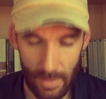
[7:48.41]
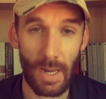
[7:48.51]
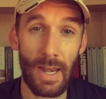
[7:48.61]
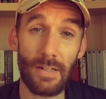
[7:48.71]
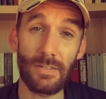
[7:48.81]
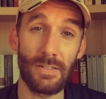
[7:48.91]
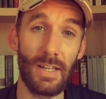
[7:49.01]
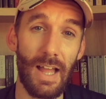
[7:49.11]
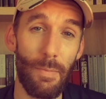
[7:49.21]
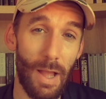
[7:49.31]
ในหนังสือ
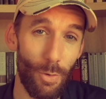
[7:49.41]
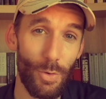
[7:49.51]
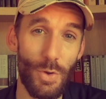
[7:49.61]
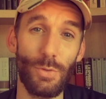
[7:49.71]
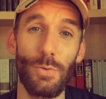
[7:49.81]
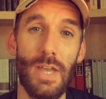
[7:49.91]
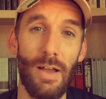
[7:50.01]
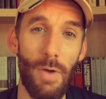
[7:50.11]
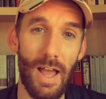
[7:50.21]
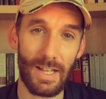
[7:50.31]
นะครับ เขาก็ยกตัวอย่าง
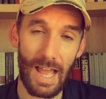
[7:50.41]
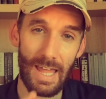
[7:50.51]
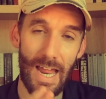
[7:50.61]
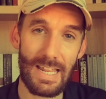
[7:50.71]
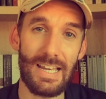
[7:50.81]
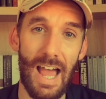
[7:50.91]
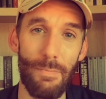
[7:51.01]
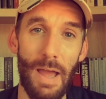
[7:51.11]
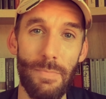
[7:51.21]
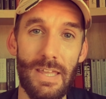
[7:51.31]
ว่าการอธิษฐาน
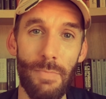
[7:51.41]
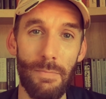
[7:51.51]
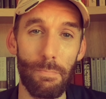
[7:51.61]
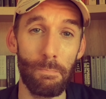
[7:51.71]
แบบนี้มัน